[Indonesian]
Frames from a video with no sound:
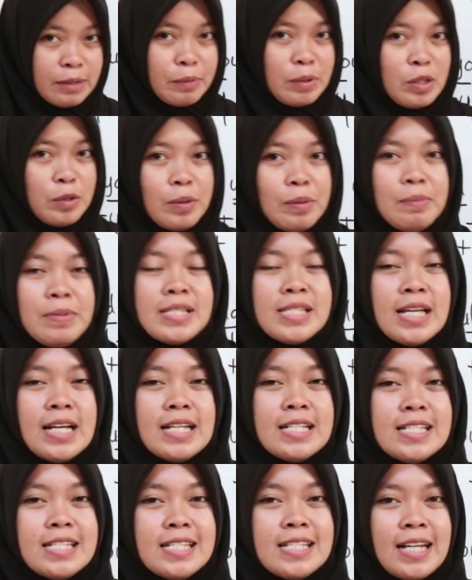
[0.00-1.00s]
teman-teman
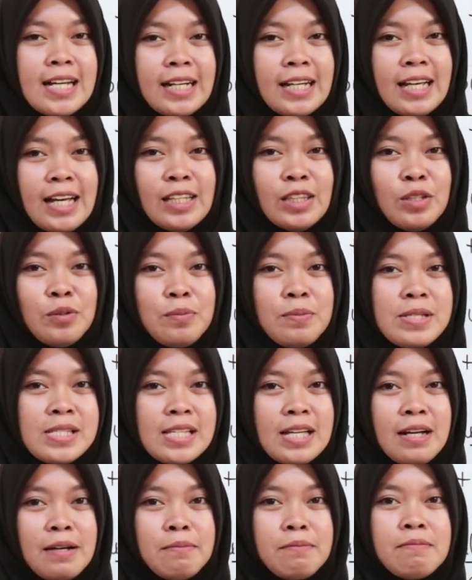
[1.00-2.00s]
bisa cari atau
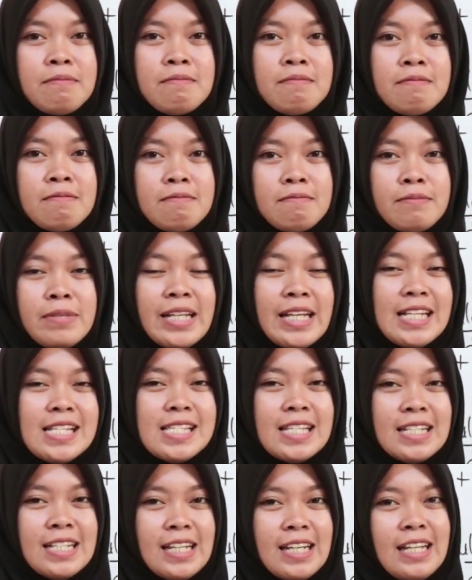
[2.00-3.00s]
bisa bikin
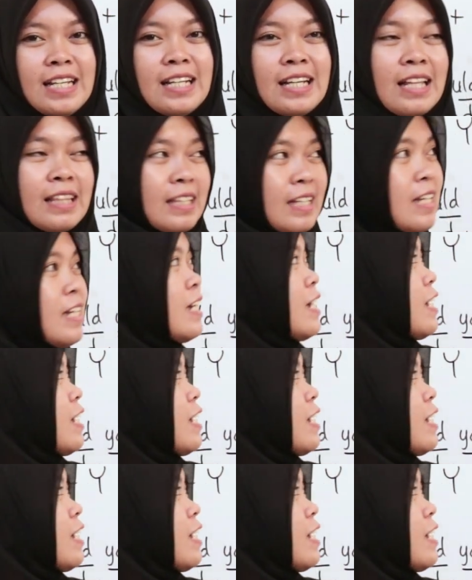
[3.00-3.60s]
sendiri. Nanti